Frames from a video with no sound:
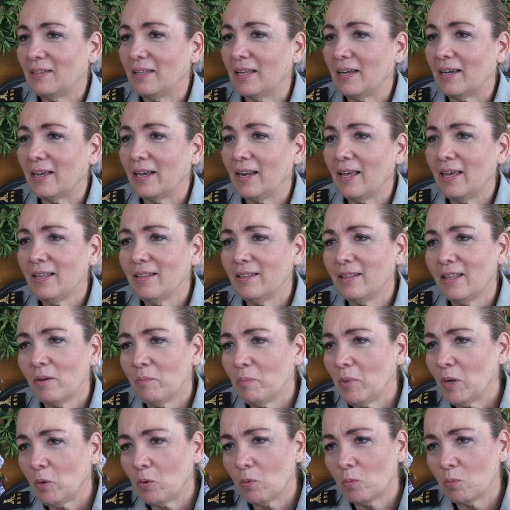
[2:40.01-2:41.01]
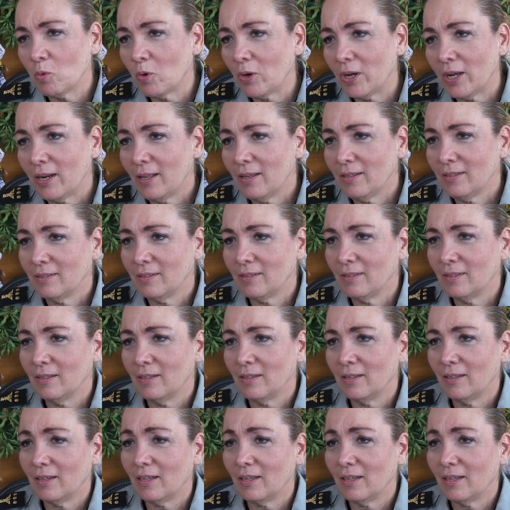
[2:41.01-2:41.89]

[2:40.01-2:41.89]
te cree y te ame como eres,